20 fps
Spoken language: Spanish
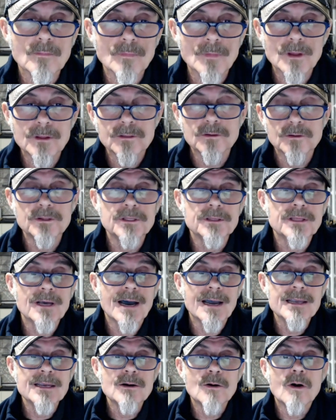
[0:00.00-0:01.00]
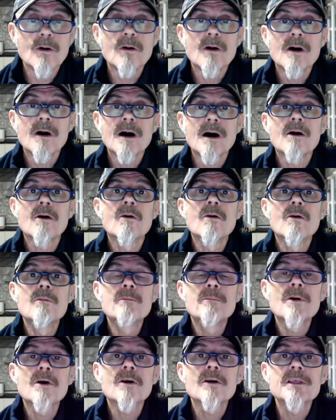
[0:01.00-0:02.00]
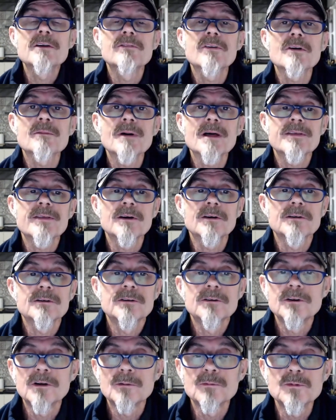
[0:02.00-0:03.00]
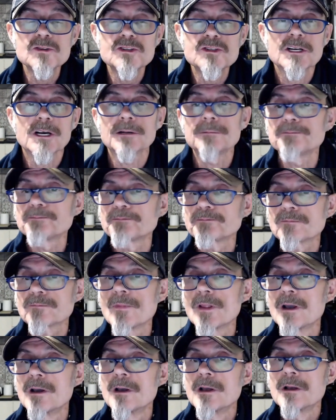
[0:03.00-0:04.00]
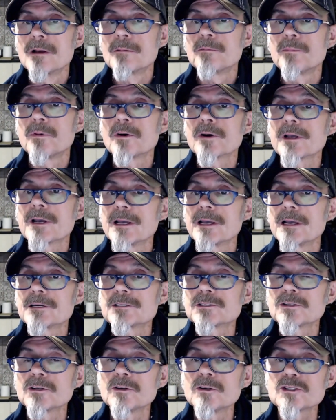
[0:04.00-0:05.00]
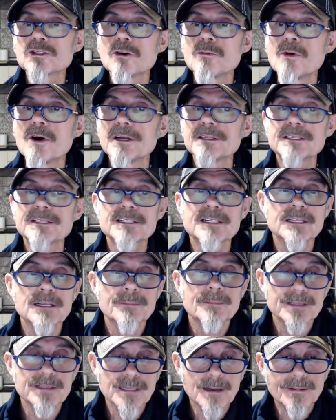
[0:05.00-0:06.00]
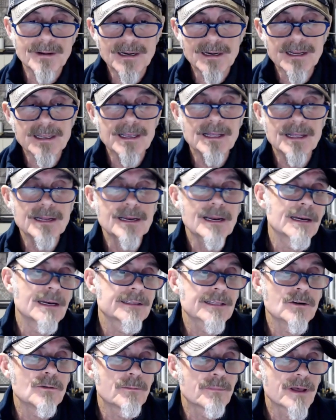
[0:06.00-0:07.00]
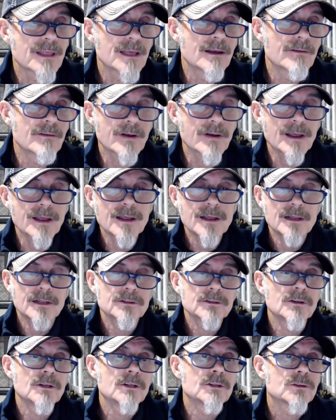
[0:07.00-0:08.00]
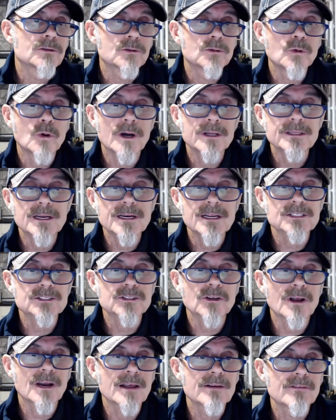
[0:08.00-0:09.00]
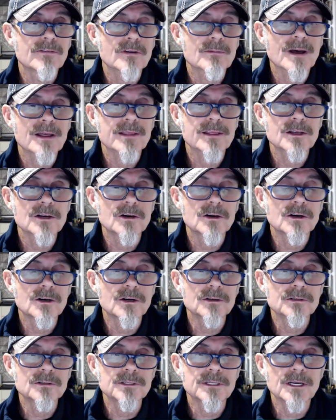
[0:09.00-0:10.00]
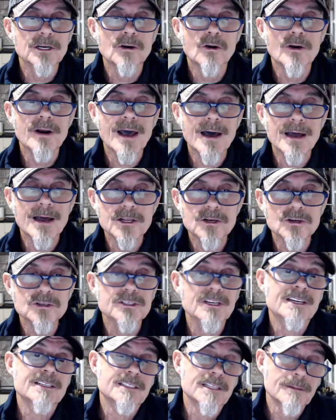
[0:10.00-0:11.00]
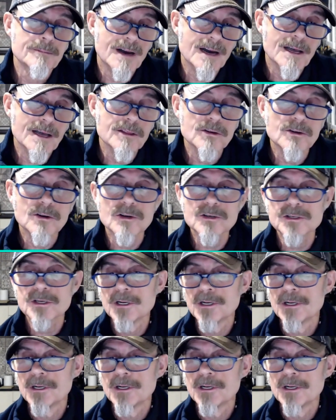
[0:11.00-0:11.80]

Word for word: donde hay un poco de información, no mucha, porque esto no es como antes que te mandaban la guía del atleta en un PDF, donde tú ahí tenías toda la información de horarios estimados,